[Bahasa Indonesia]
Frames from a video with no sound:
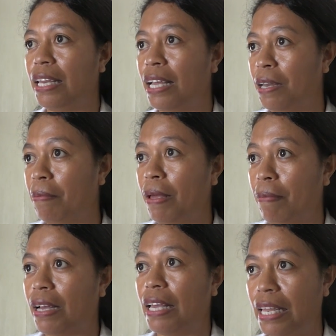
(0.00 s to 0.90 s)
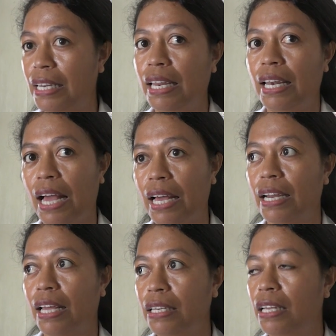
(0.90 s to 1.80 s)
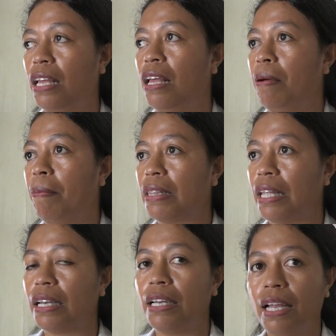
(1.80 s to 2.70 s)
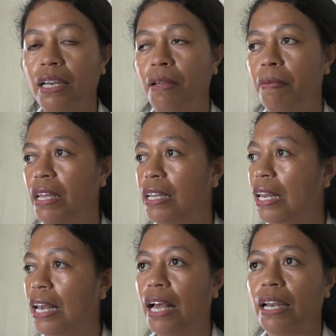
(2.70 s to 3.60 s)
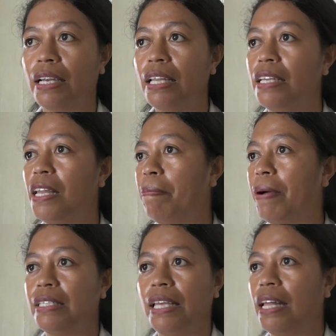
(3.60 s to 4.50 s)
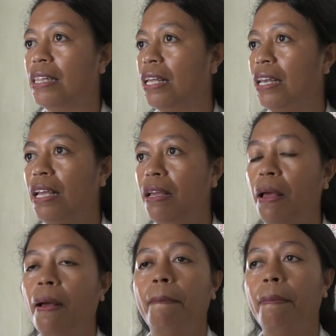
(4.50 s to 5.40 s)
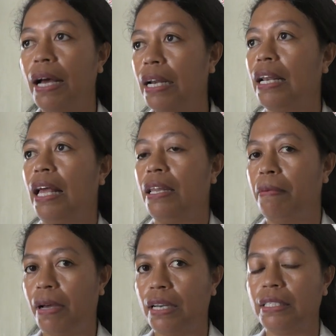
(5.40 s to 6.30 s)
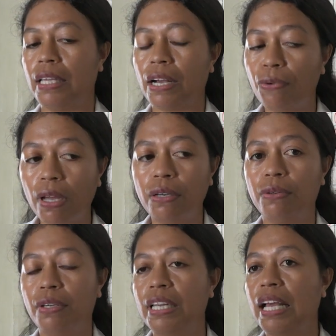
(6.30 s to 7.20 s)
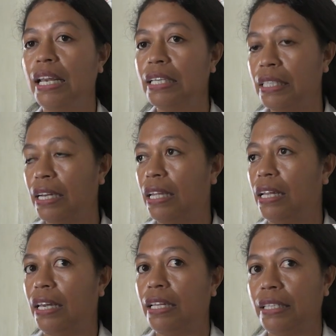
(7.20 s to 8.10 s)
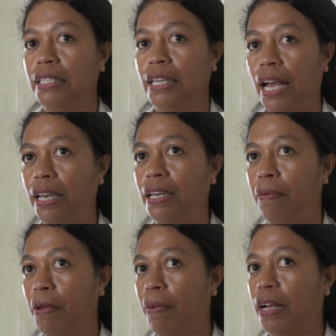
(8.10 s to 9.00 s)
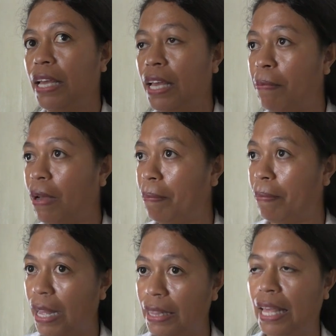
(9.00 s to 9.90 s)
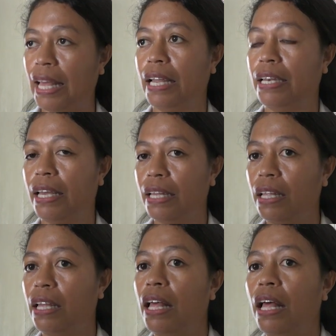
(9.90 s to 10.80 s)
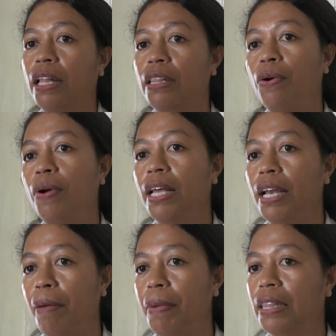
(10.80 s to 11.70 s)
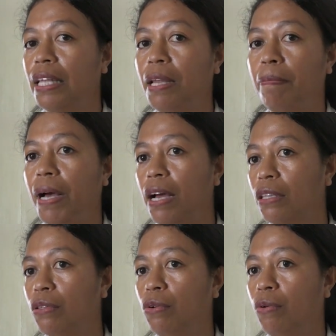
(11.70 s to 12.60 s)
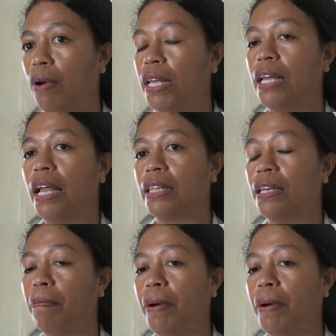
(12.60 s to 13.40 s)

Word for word: ia nebe maka ia dililaran maternidade na beira de Lilarang, ne ninia paciente, ne barak lah lima. Se quando ninha eh, eletricidade na beira ma mate ela det. Então, o hira me atende parto, o hira atende